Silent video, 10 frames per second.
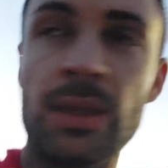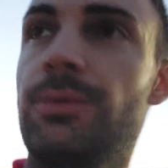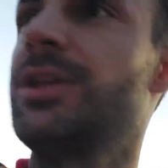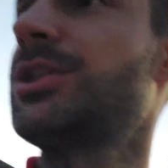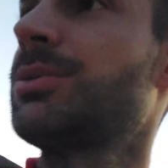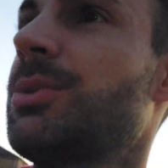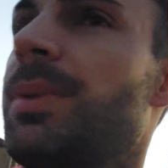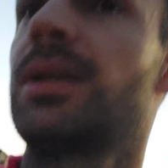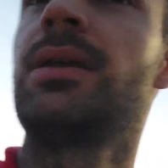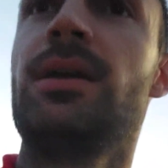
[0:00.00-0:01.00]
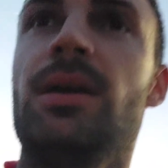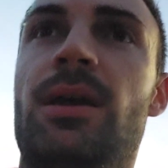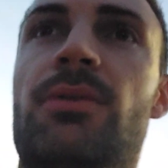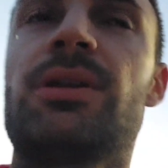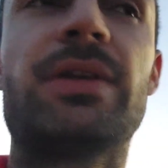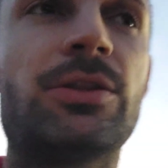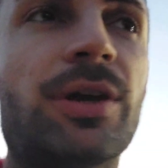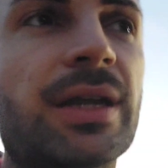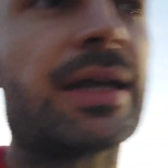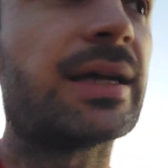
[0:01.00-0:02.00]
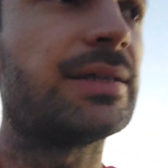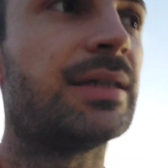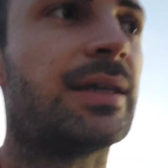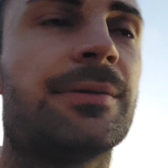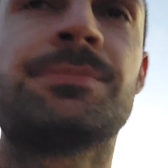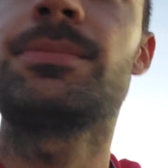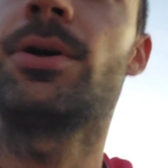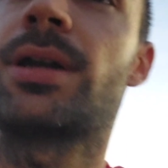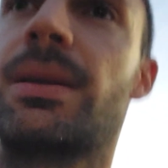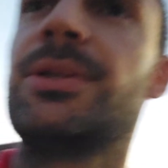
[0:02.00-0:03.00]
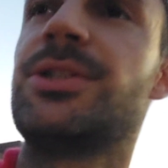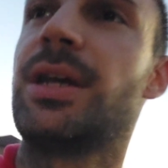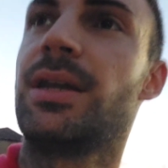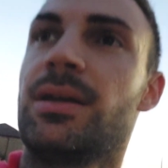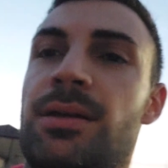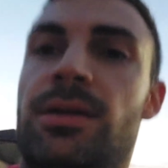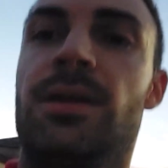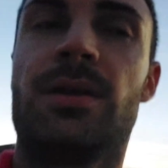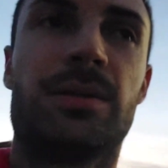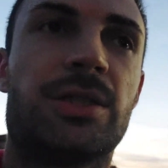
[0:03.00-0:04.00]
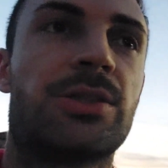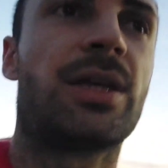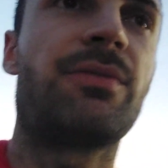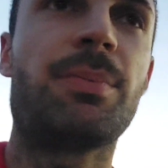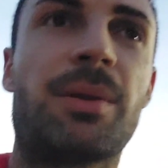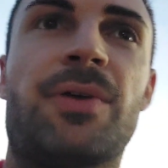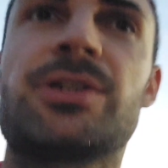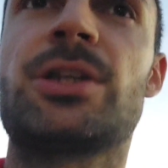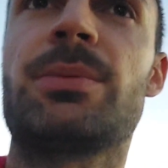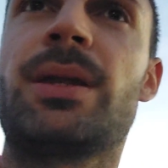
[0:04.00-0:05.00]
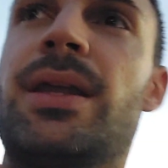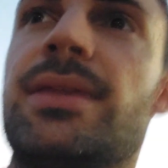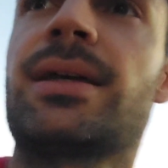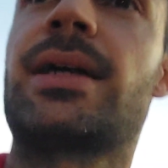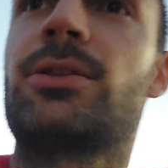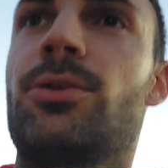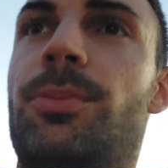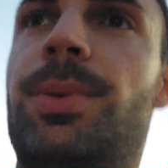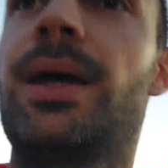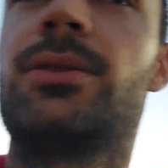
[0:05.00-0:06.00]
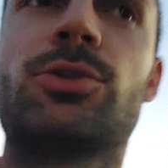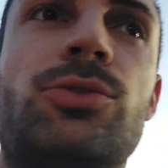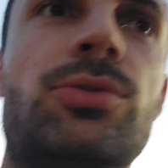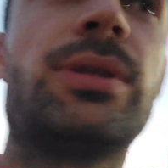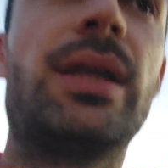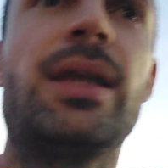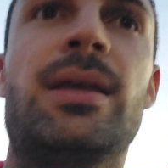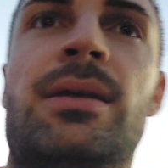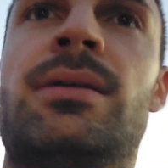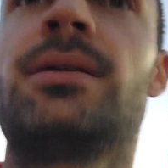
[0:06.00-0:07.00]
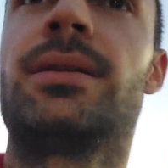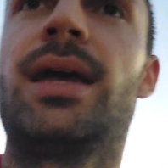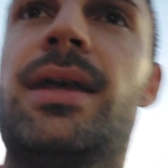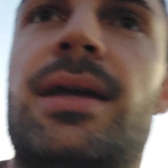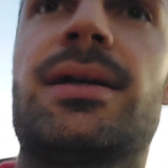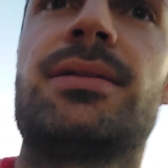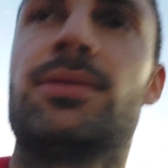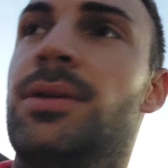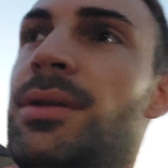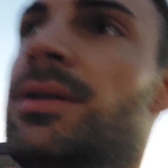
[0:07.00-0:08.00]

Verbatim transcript: E quindi siamo sempre lì. Una vittoria, ragazzi, che porca miseria, ci serve per farsi rimanere attaccato al gruppetto, sono tutte lì. Dai, cazzo.